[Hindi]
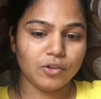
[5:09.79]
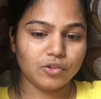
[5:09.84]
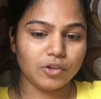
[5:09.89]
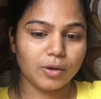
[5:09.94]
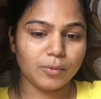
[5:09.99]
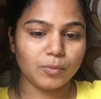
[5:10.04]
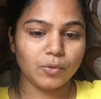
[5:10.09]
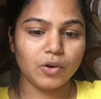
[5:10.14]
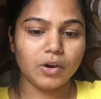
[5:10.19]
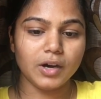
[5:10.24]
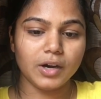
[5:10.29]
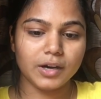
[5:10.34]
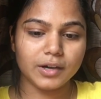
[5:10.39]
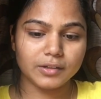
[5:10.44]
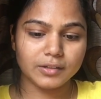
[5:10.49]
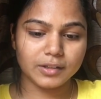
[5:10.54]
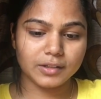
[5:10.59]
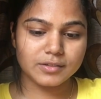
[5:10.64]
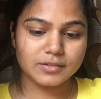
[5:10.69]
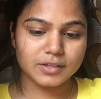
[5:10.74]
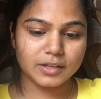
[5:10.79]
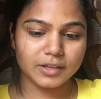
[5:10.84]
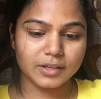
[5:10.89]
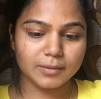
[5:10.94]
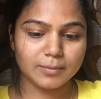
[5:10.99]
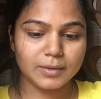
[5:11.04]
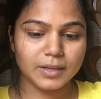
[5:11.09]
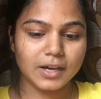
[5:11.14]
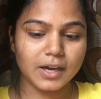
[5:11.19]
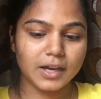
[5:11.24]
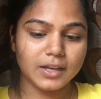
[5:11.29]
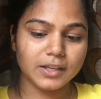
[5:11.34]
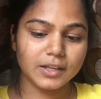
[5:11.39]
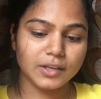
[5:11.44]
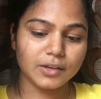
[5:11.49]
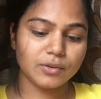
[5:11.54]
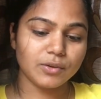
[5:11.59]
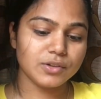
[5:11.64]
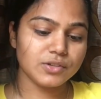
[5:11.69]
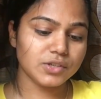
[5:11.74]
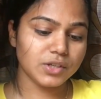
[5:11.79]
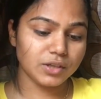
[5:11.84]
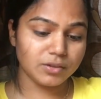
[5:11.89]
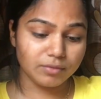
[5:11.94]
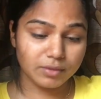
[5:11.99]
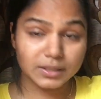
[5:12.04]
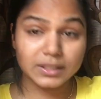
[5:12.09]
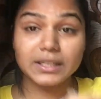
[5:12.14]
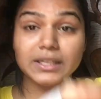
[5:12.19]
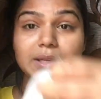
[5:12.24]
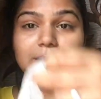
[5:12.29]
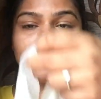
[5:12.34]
तो आपको हर दिन सेरम लगाने की कोई ज़रूरत ही नहीं